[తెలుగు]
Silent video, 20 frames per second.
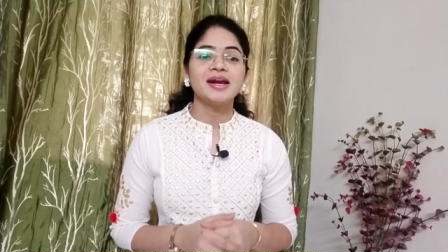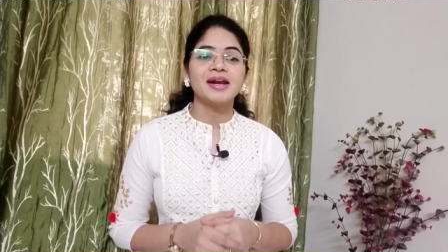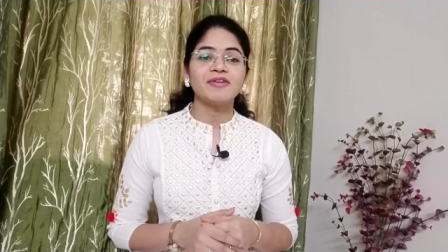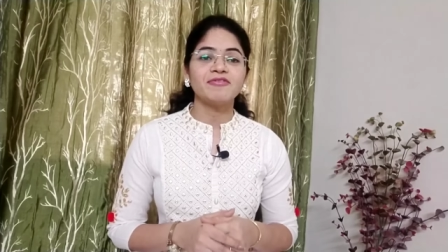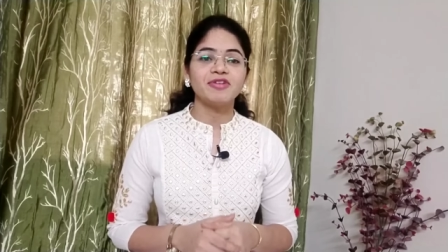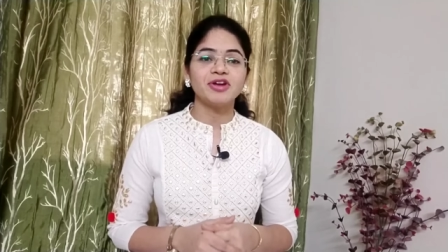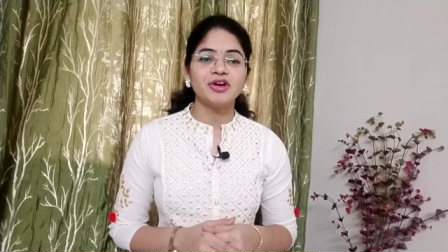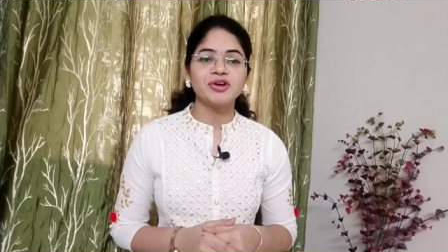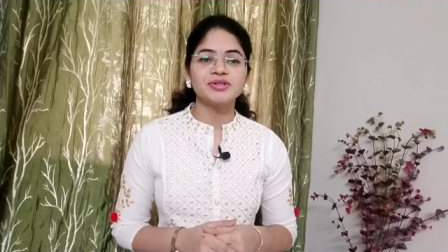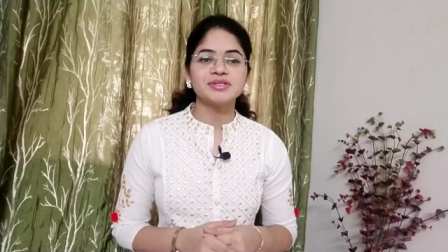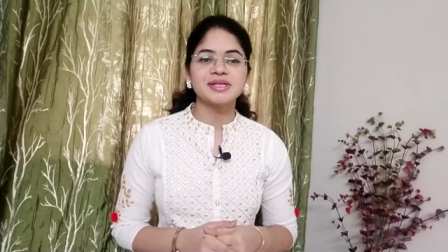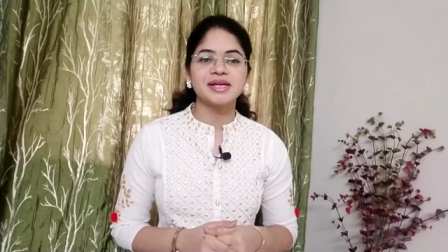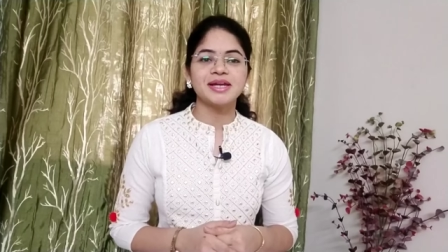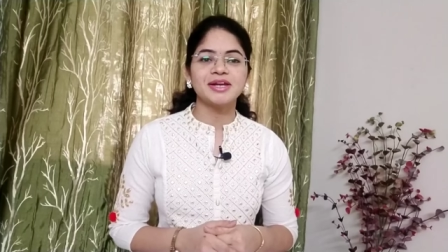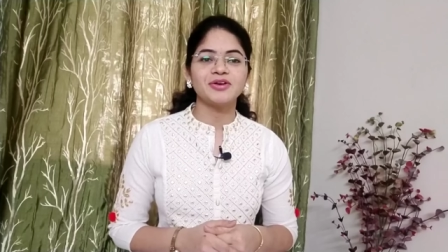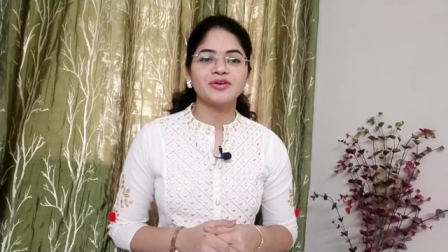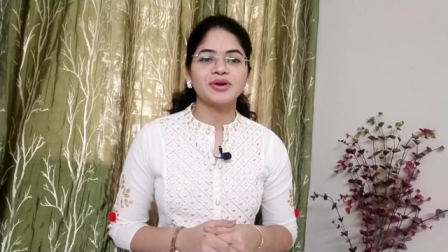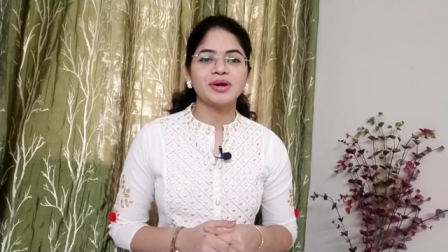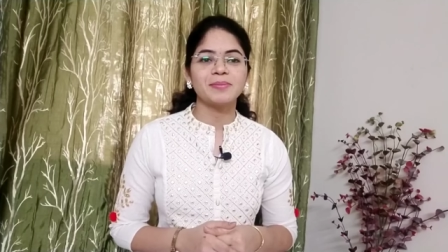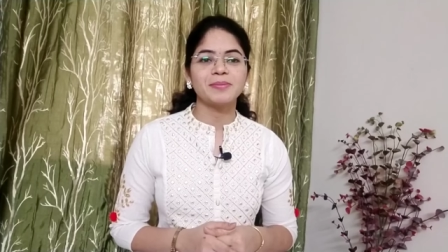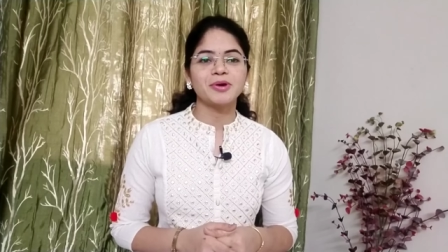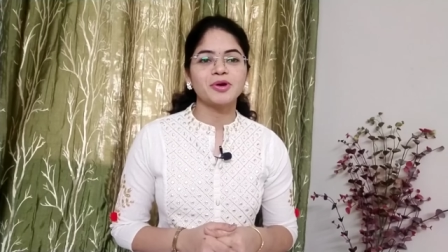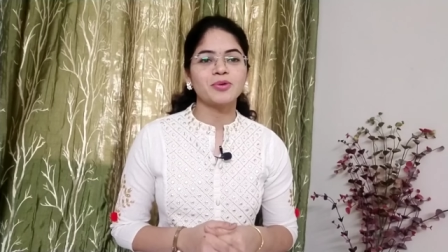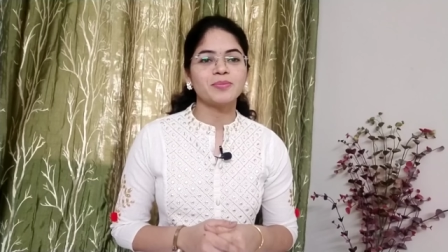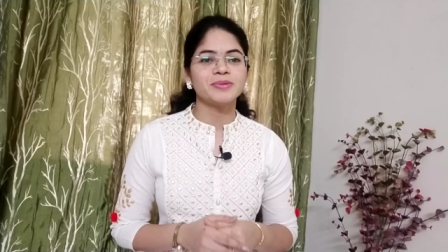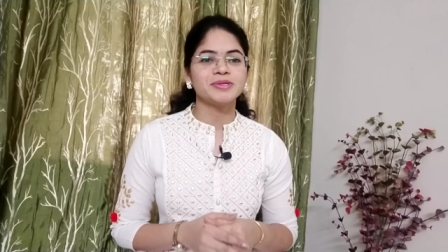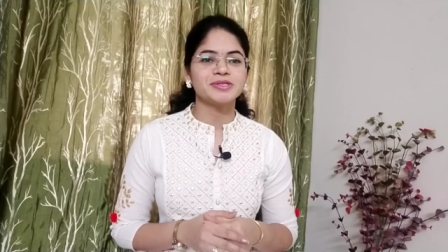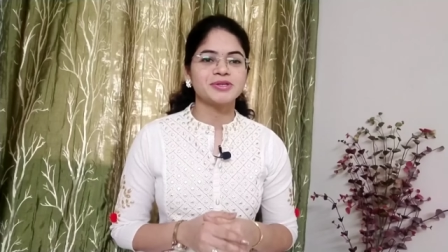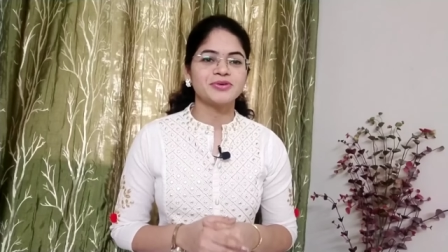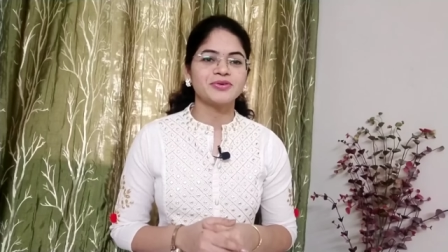నా వీడియోస్ అన్నీ కూడా మీకు
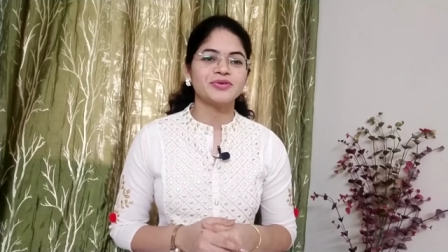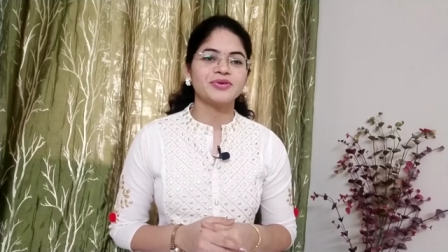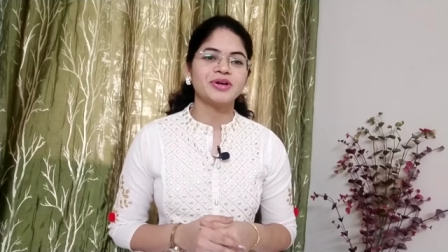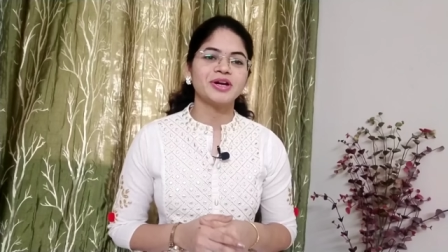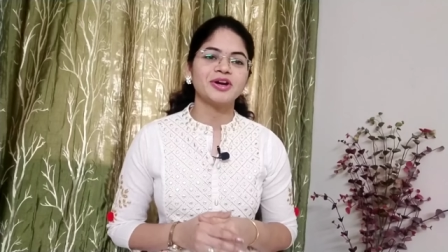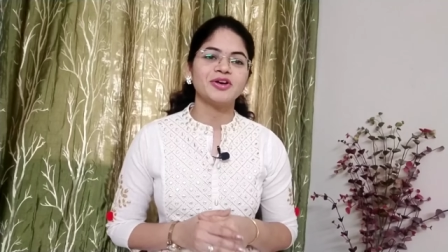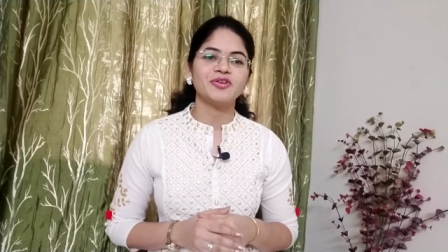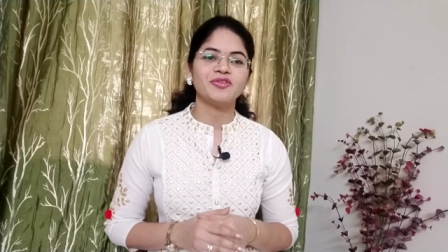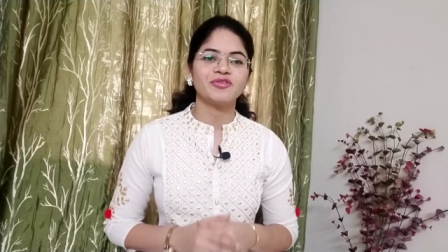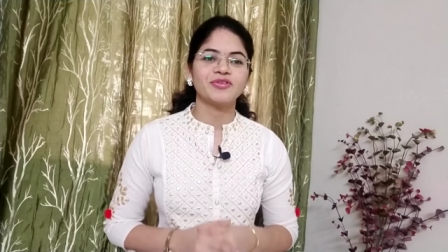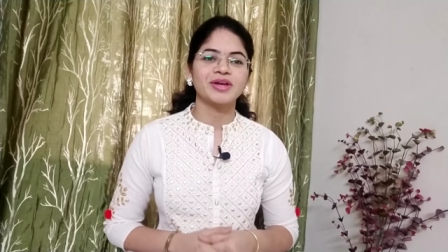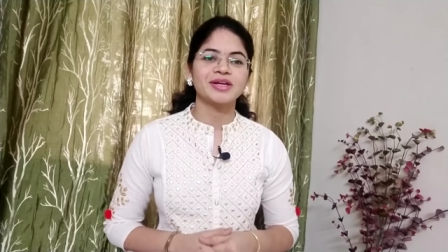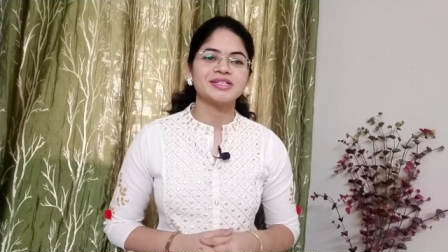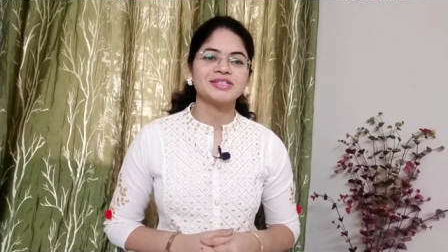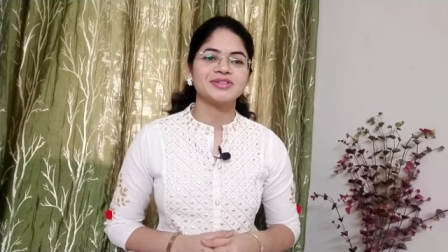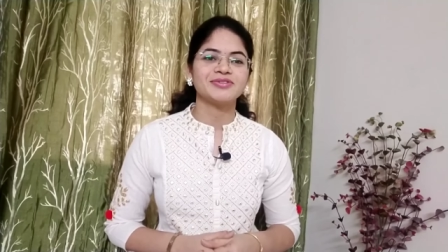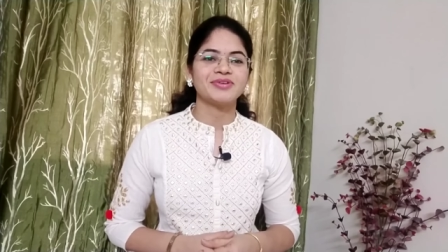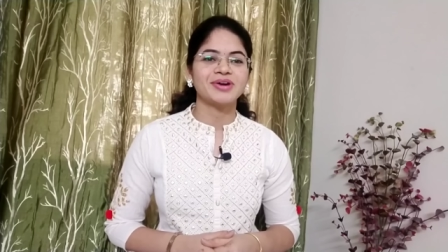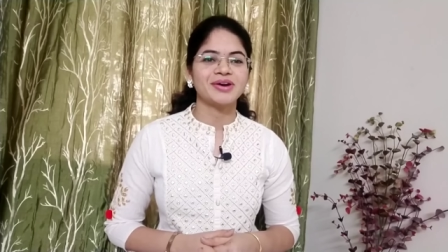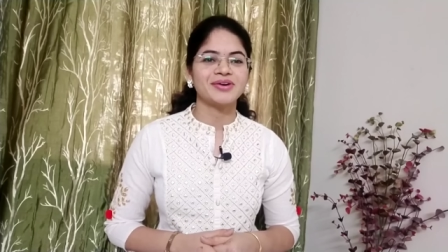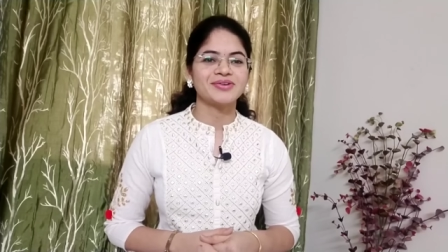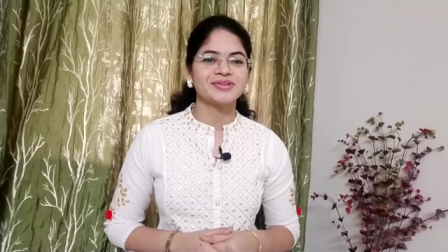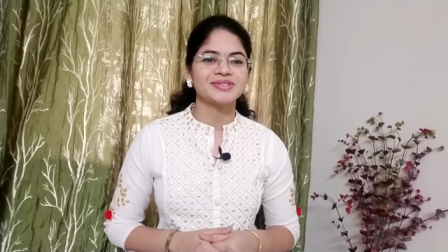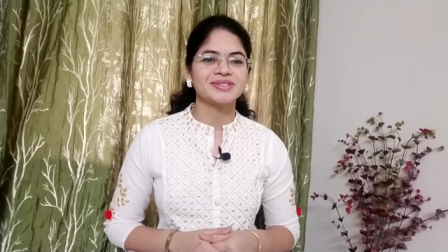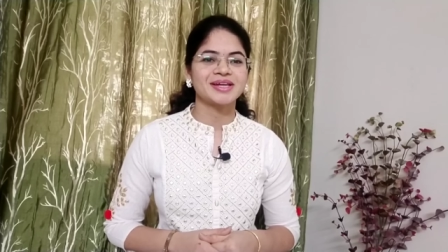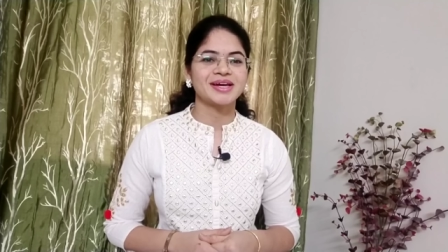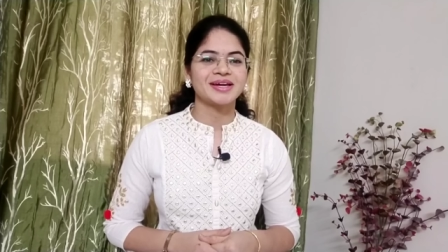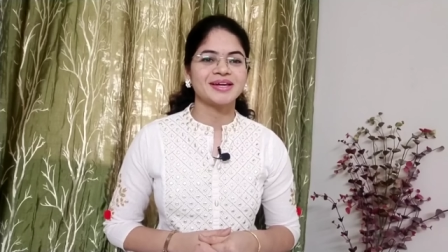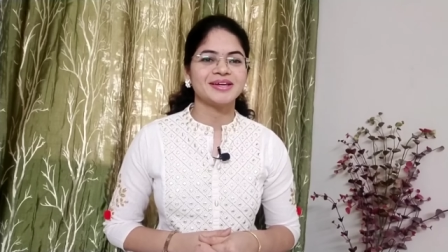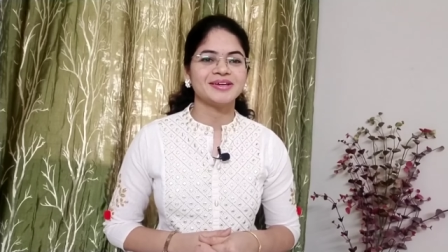మిస్ అవ్వకుండా నోటిఫికేషన్ ద్వారా
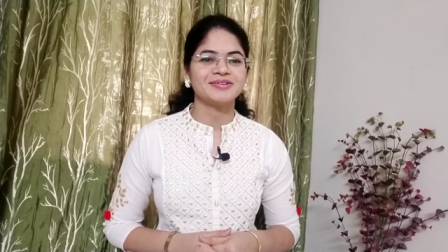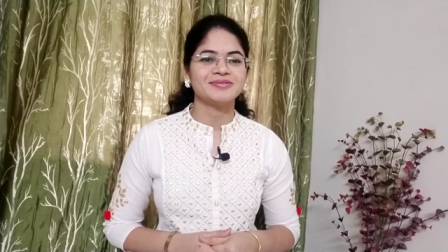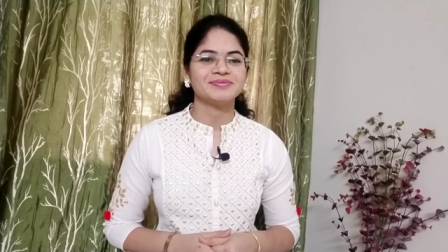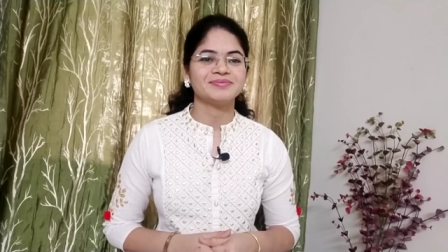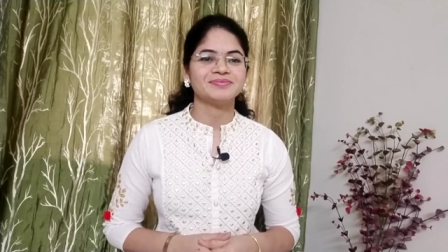వస్తాయి